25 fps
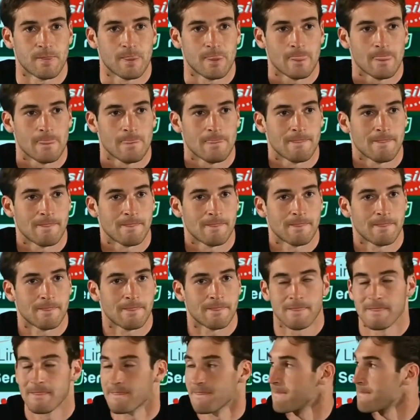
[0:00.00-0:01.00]
la domanda penso
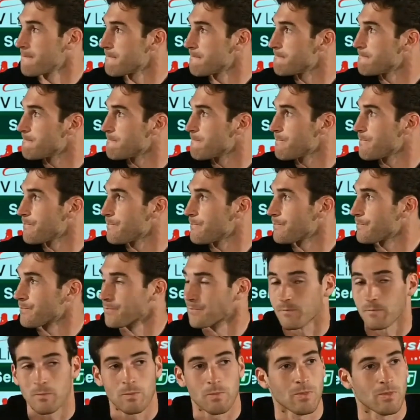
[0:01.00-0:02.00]
più difficile, prego
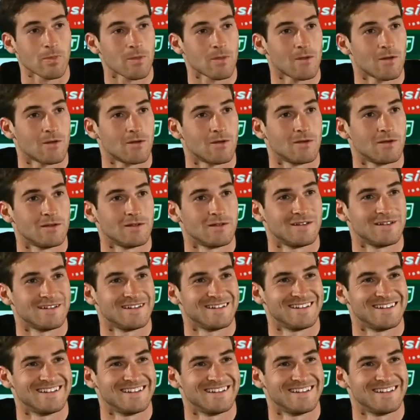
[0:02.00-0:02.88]
Gregorio Moracchioli.